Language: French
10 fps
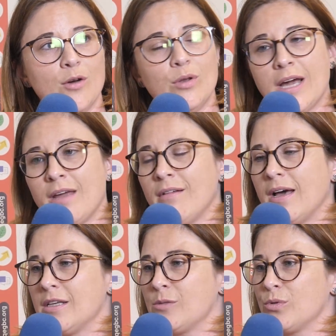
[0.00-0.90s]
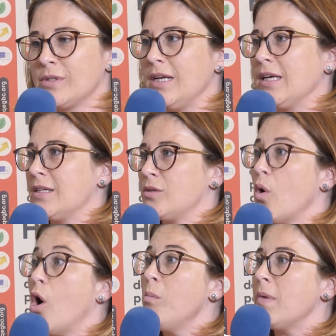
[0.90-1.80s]
et on arrive à se poser les
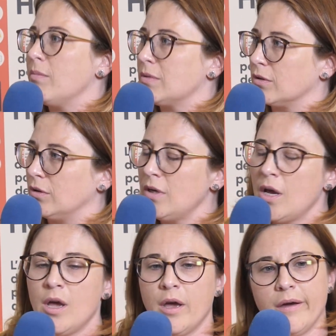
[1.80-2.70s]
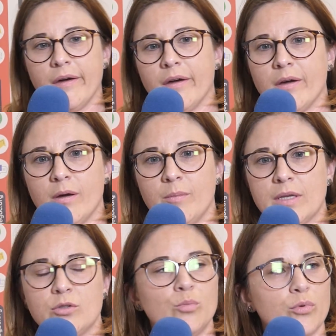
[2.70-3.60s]
questions en même temps ben,
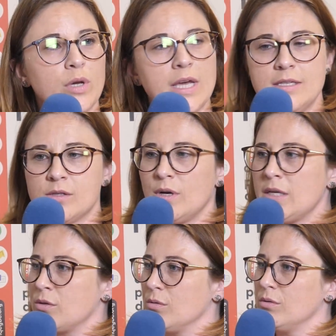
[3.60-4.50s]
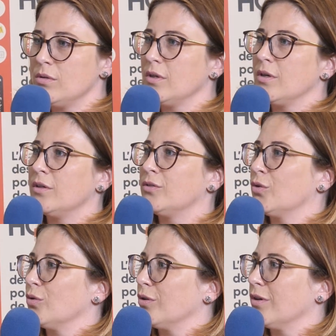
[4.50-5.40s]
de bruit et d'isolation euh,
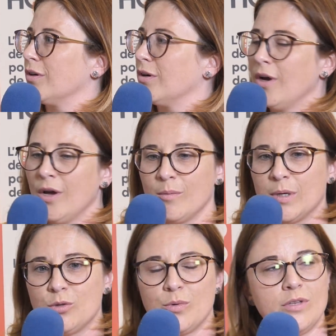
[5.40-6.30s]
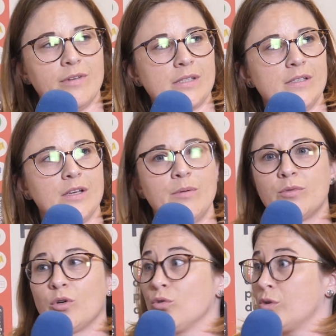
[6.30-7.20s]
euh, bah, de, biodiversité en
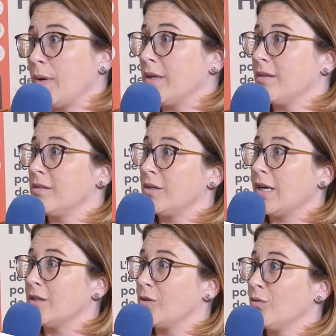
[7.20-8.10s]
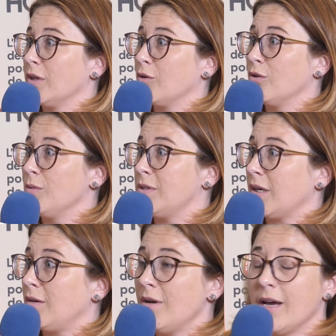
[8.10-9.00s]
même temps qu'on se pose la question d'économie
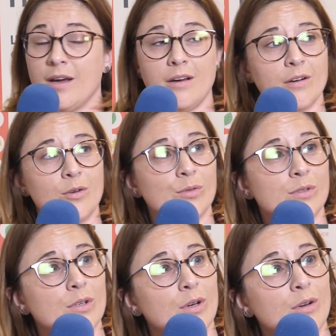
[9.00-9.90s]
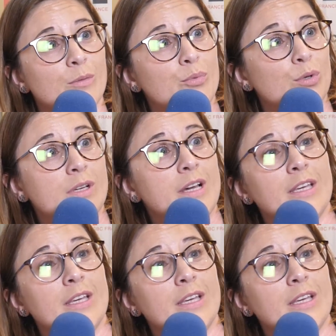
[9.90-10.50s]
circulaire, qu'on se pose la